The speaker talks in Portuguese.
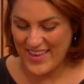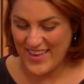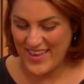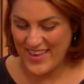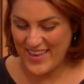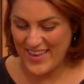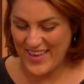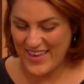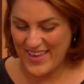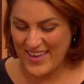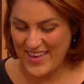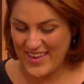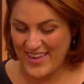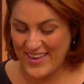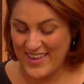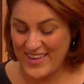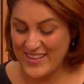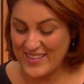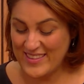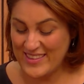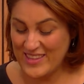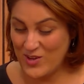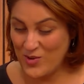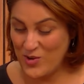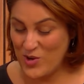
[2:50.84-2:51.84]
É,
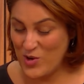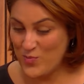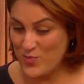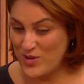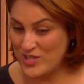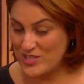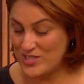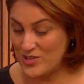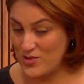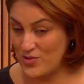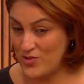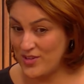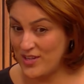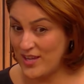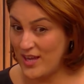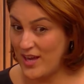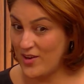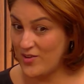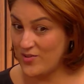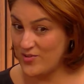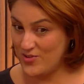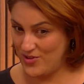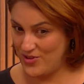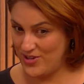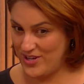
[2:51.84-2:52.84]
então, eu imagino que
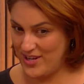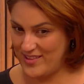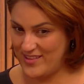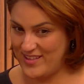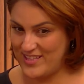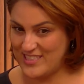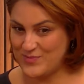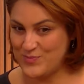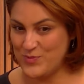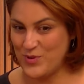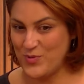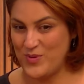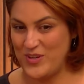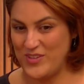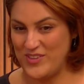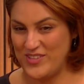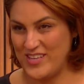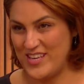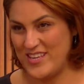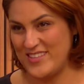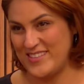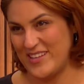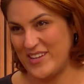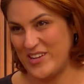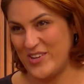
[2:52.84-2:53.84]
agora, nesse momento
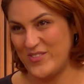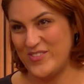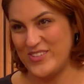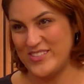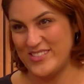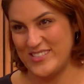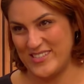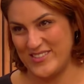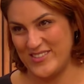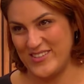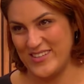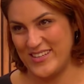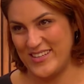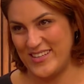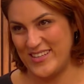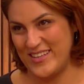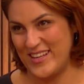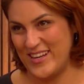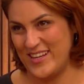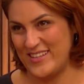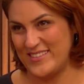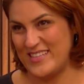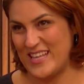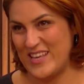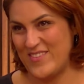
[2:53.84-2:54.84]
que a gente está conversando aqui,
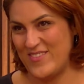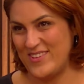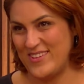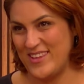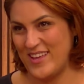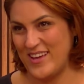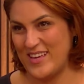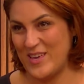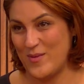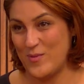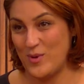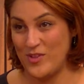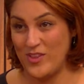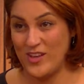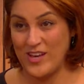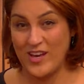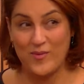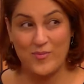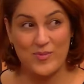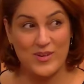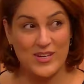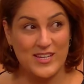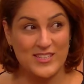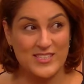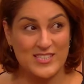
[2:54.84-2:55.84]
eles devem estar tá quebrando a
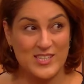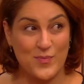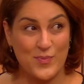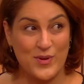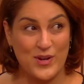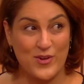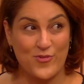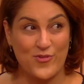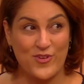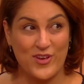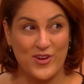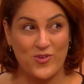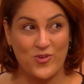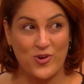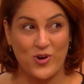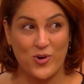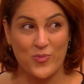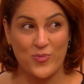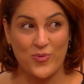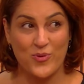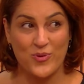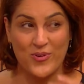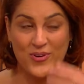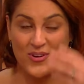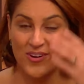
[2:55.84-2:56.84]
cabeça para ver
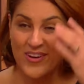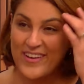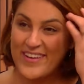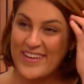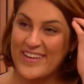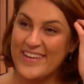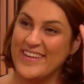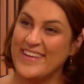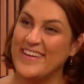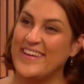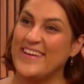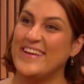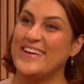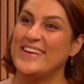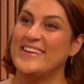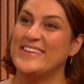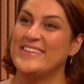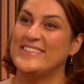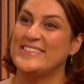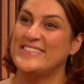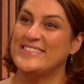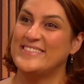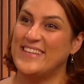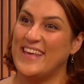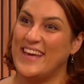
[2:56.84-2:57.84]
como
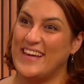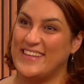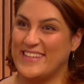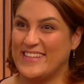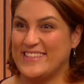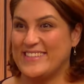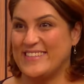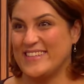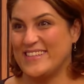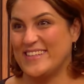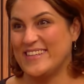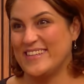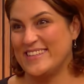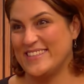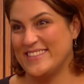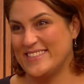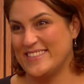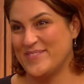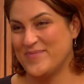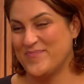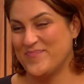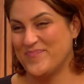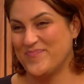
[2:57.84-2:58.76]
sair dessa crise.